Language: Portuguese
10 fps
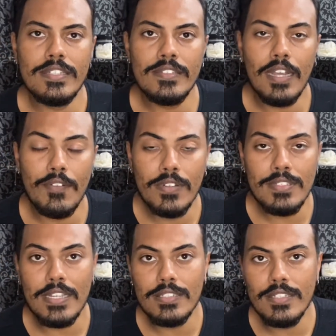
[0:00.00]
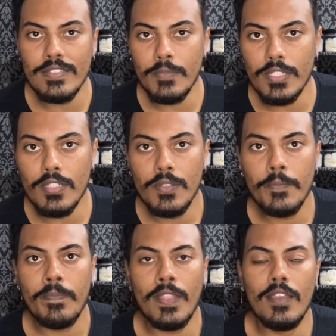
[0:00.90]
avançadíssimas
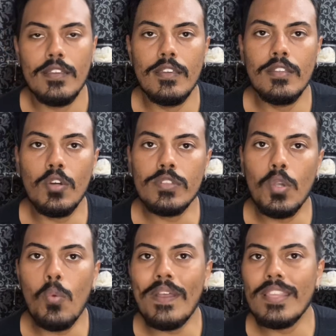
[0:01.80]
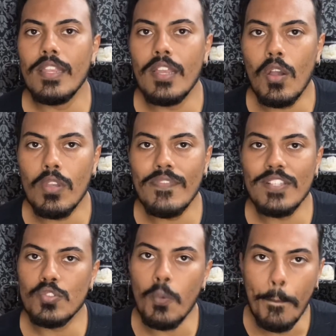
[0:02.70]
e não ter um material que vai
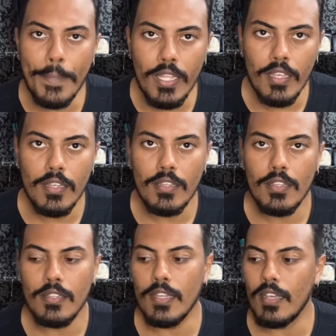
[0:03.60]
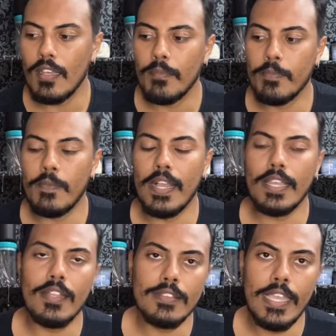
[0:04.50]
suprir, né,
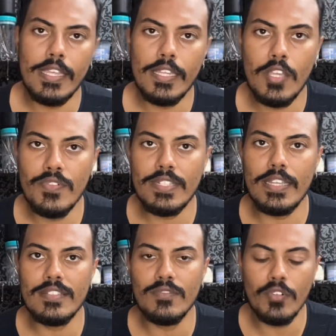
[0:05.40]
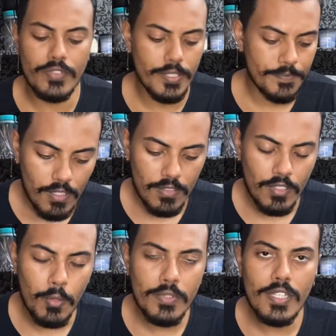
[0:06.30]
aquela técnica que você quer desenvolver.
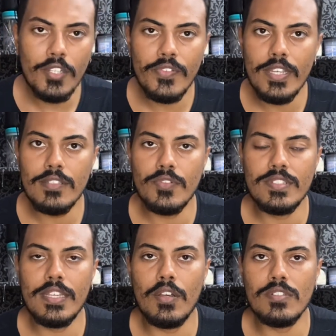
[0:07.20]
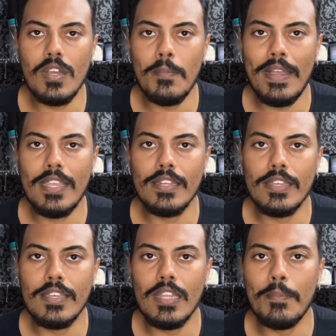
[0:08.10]
Então, muitas vezes você quer usar uma máquina
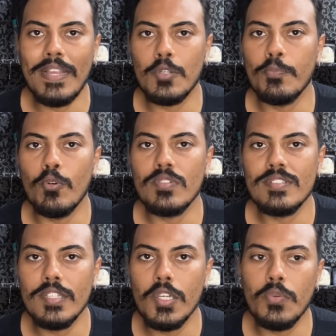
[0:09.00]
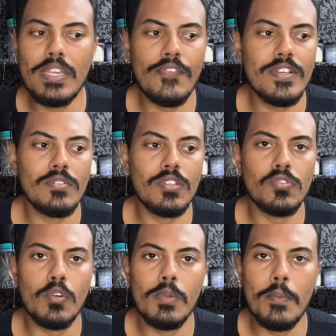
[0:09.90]
que ela baixa um pouco seco e quer fazer uma
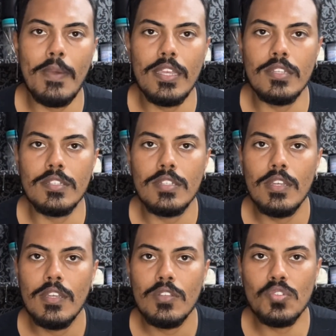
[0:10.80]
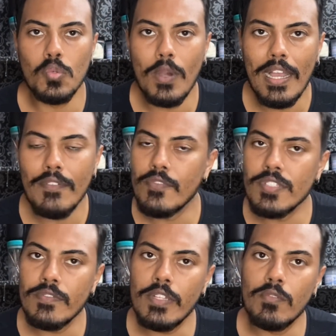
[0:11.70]
sombra mais suave,
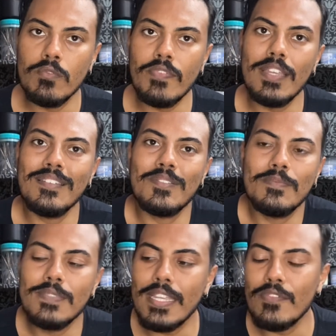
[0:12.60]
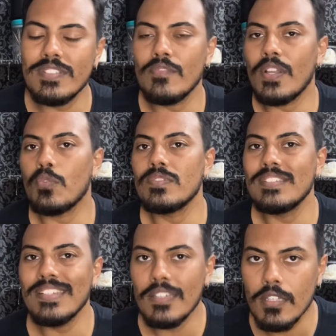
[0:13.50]
você não vai, nem é que você não vai
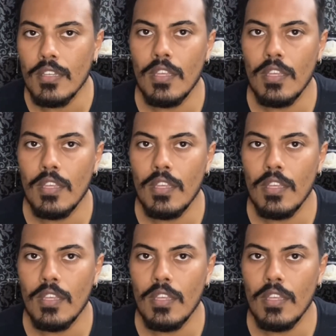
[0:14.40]
conseguir,